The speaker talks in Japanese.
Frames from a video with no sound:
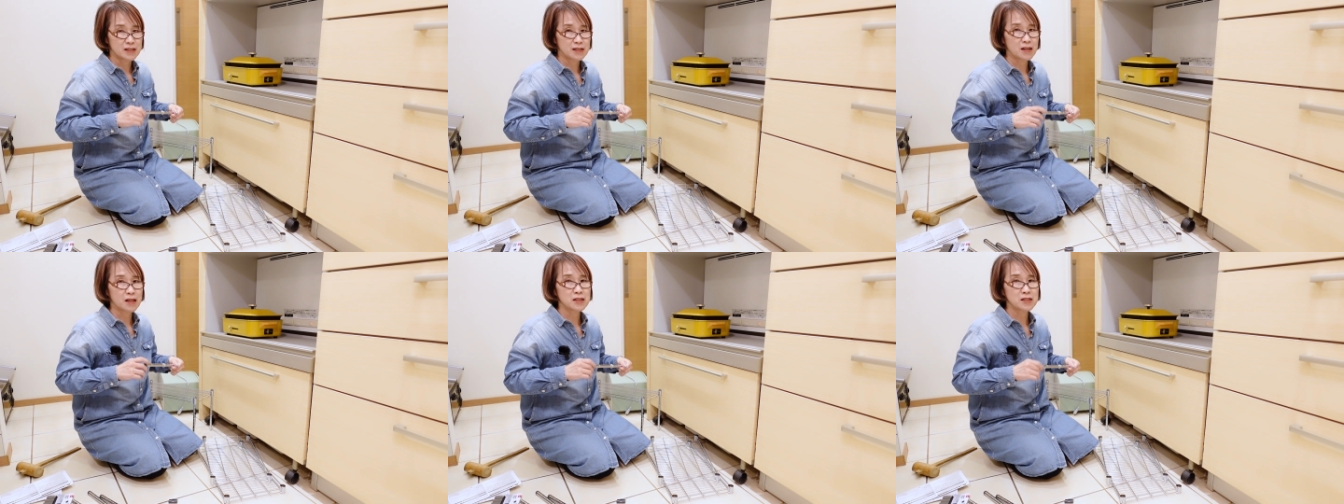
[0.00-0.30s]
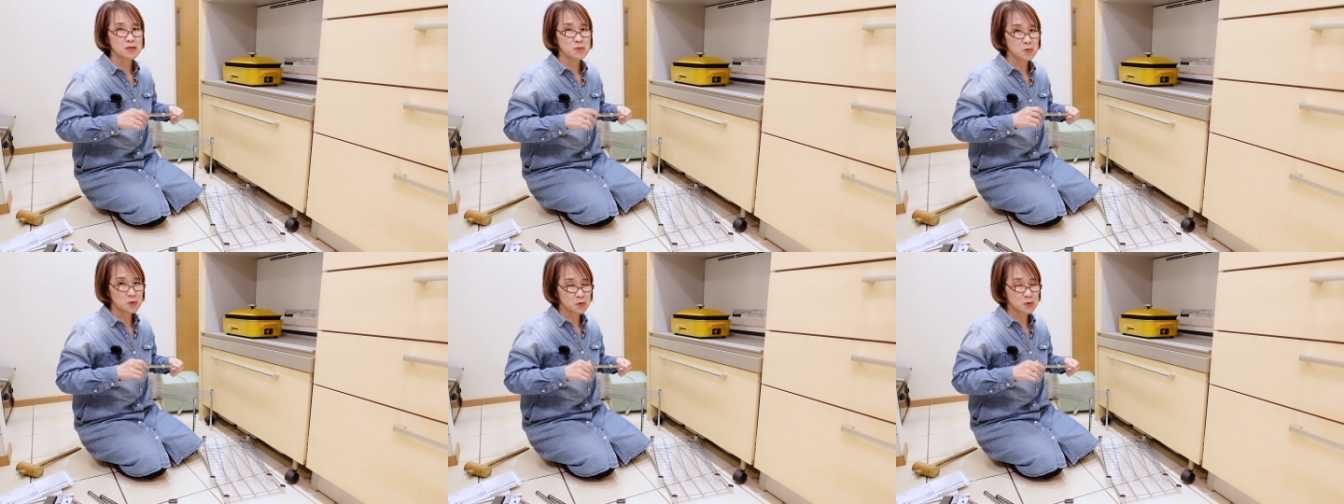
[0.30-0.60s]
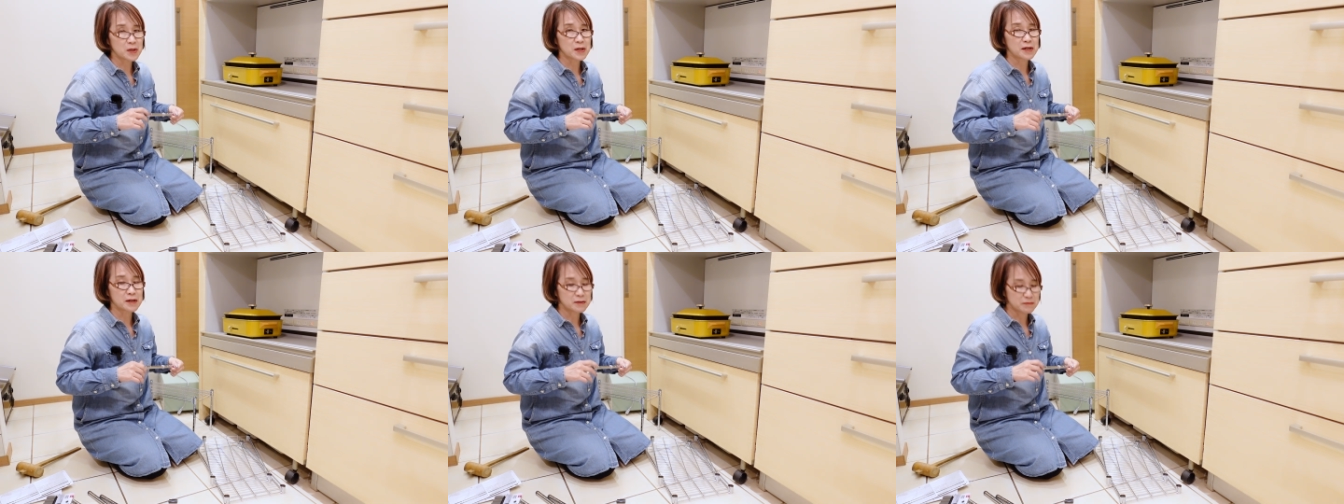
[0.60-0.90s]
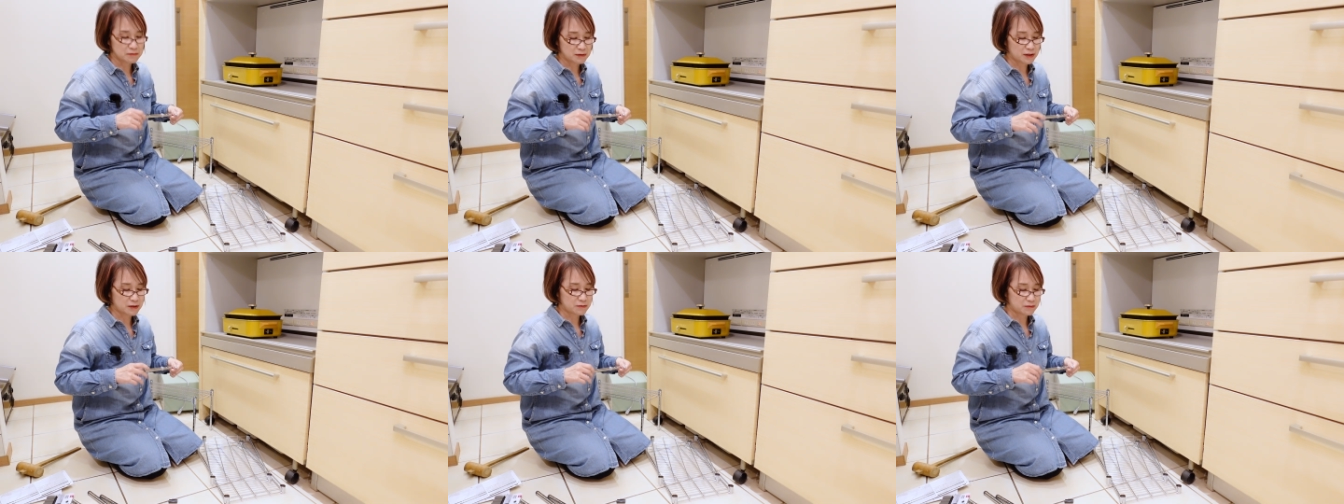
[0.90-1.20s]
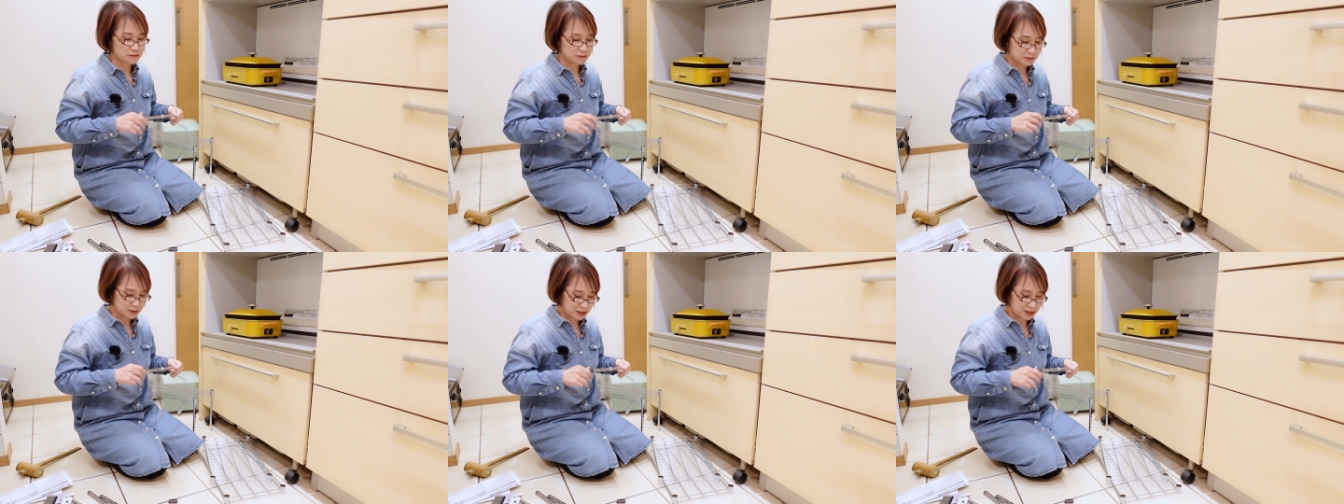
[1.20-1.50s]
何にも置けなくなる
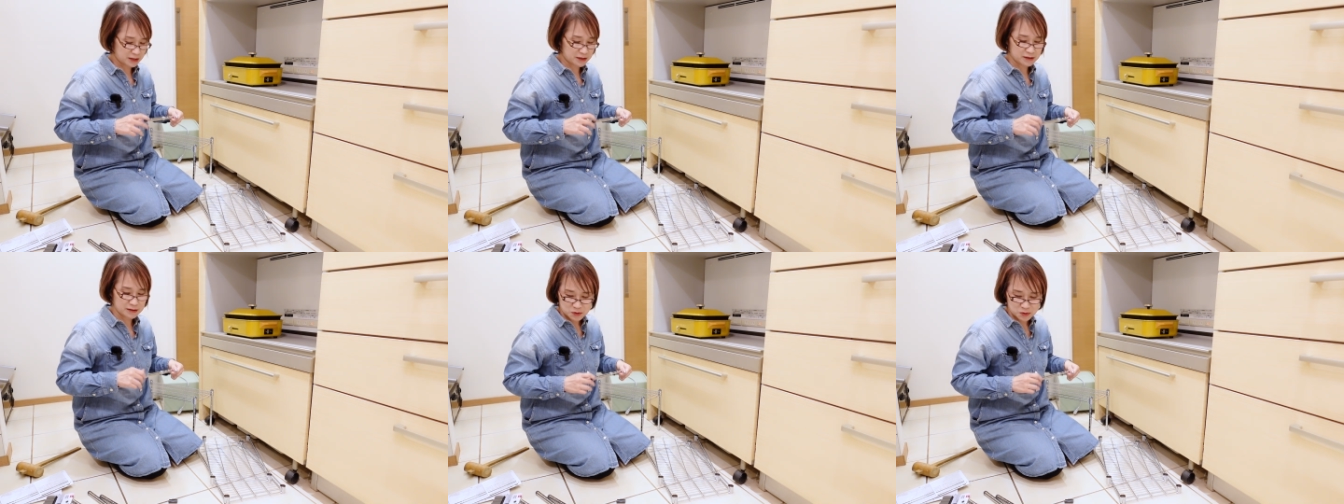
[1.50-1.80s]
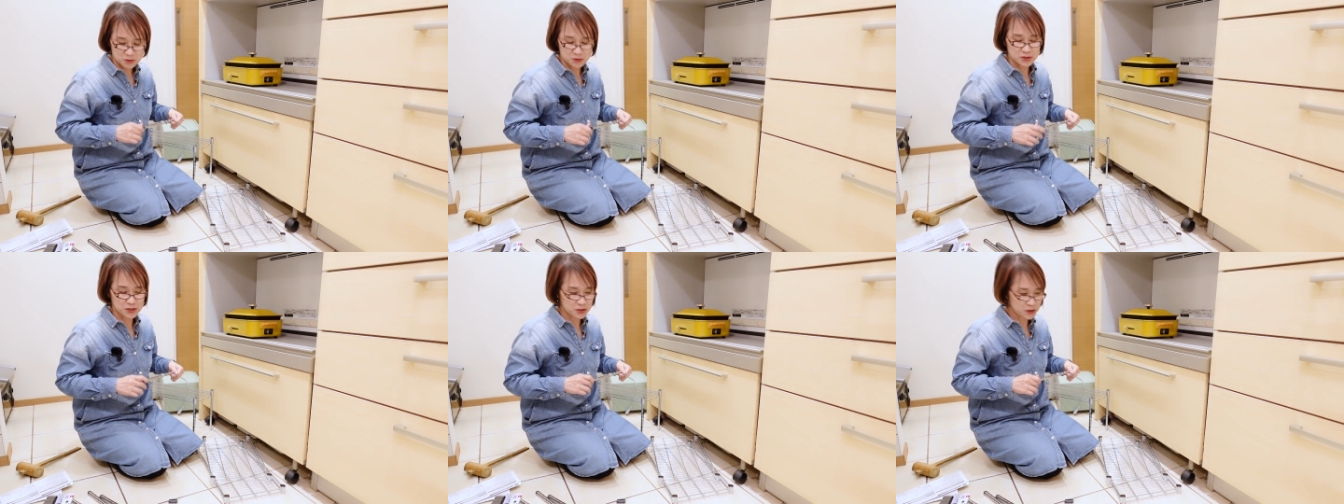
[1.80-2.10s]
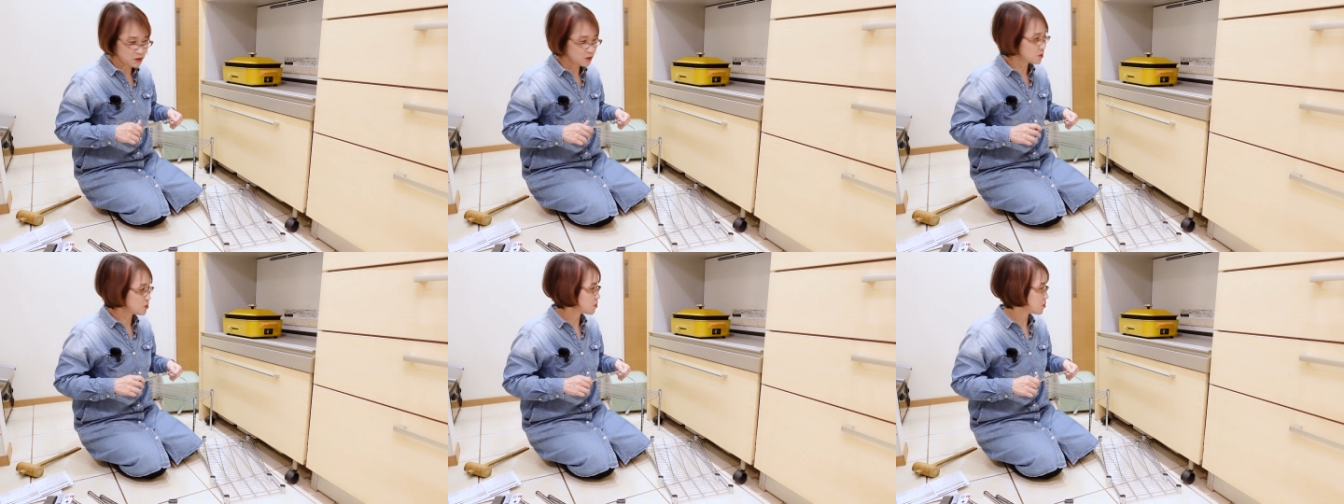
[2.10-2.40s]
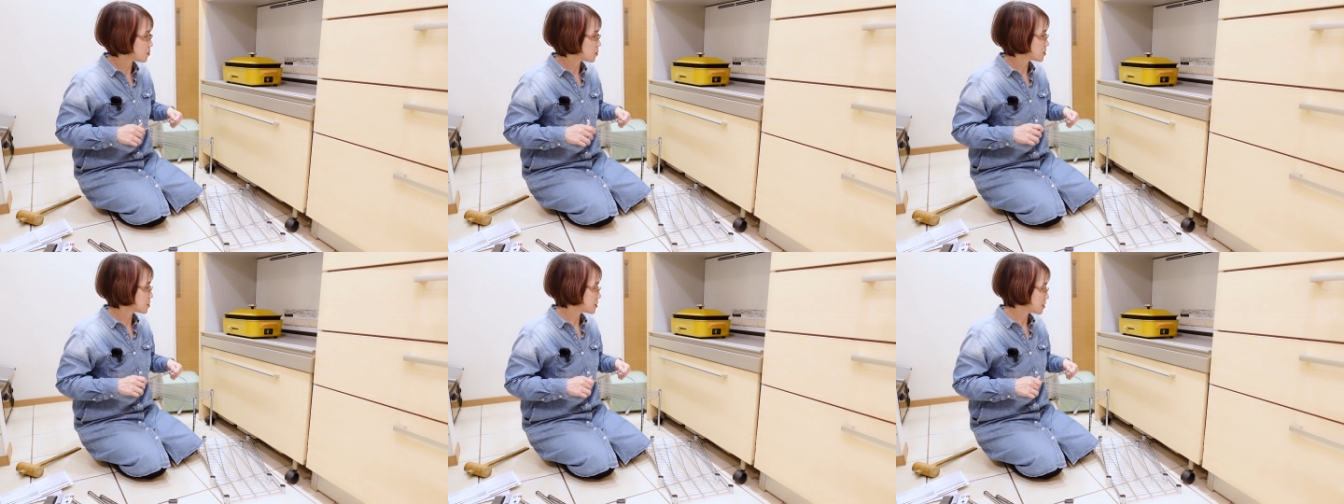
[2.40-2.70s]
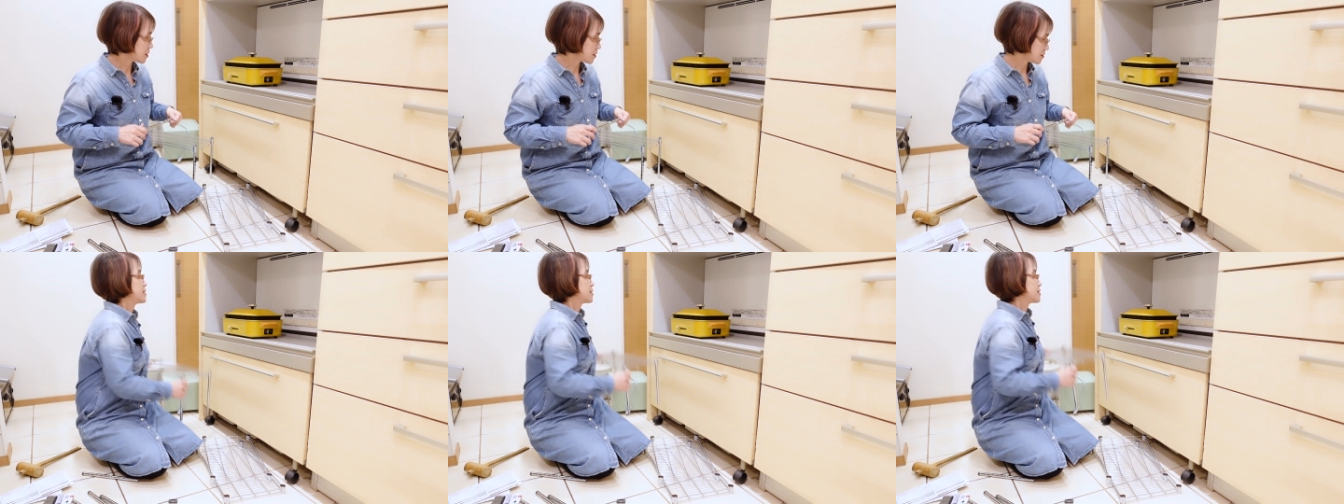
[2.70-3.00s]
のでそうしようと思っ
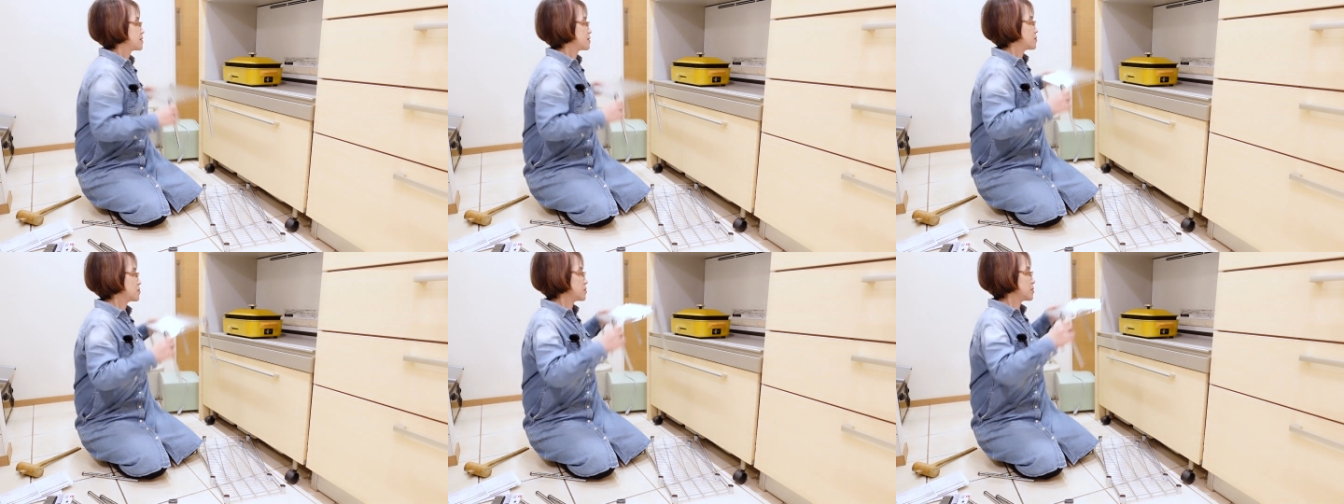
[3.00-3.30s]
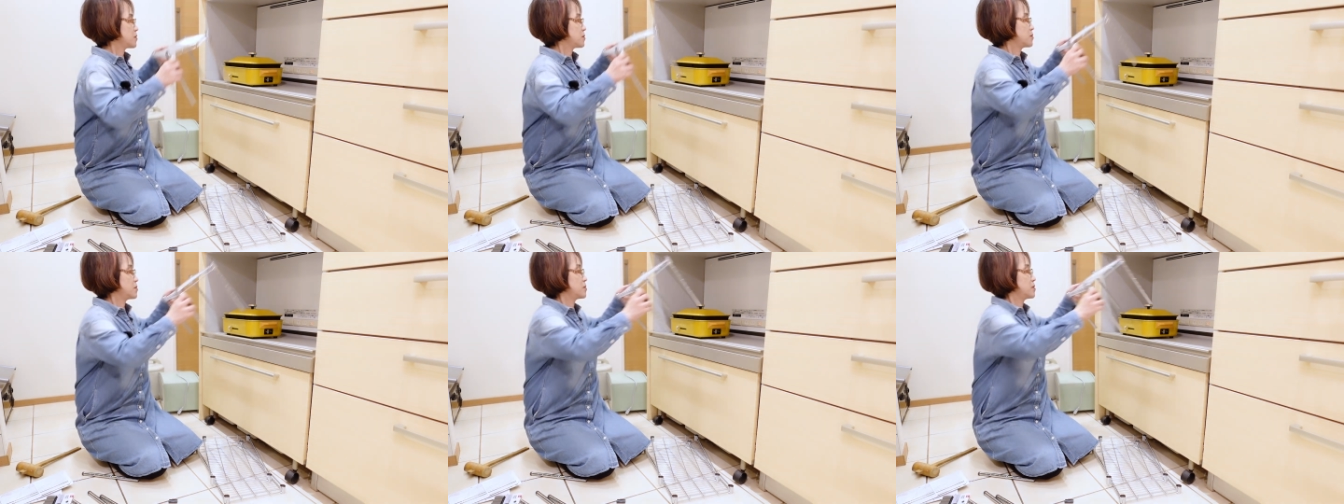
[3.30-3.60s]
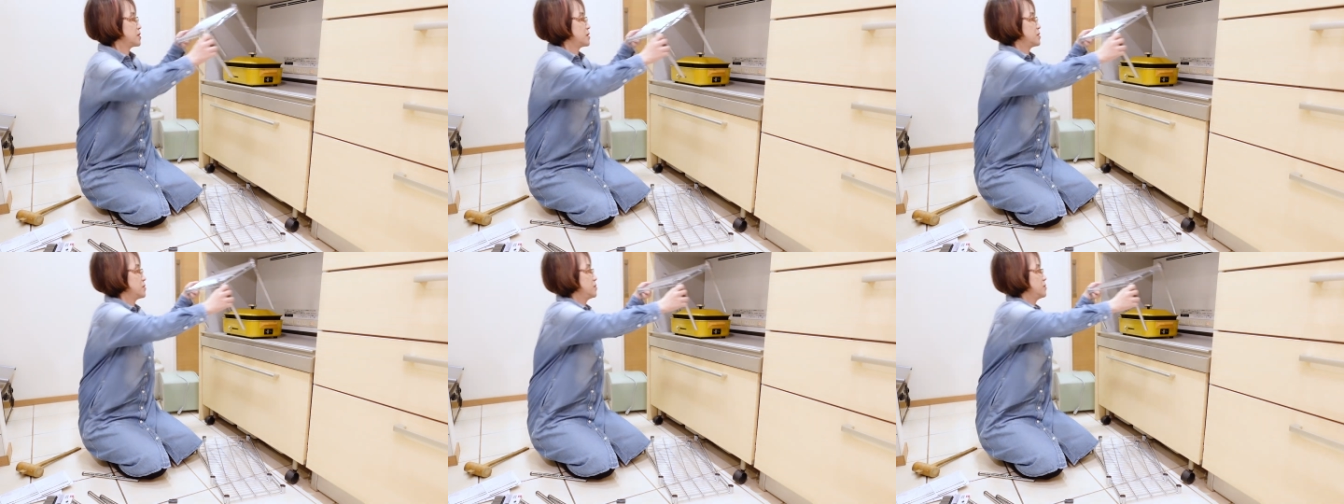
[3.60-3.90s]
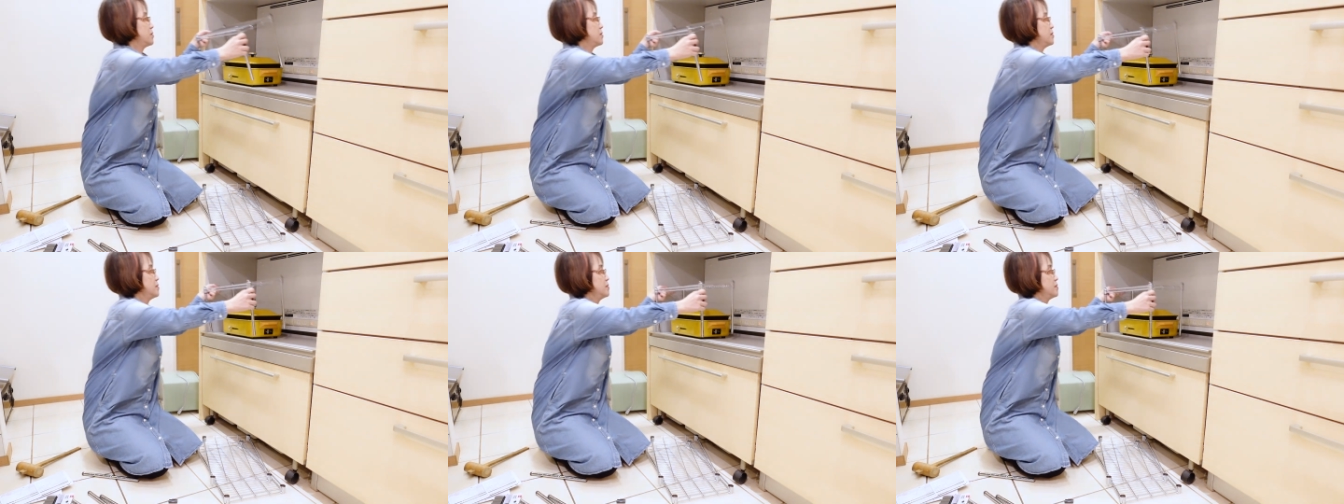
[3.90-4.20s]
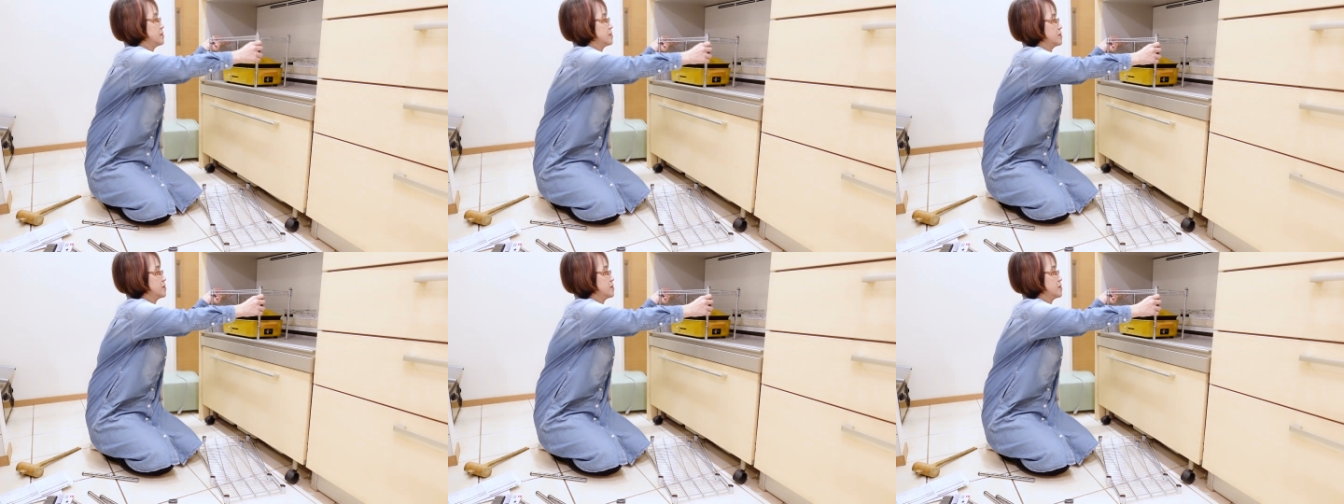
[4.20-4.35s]
た。だからこれこうでしょ、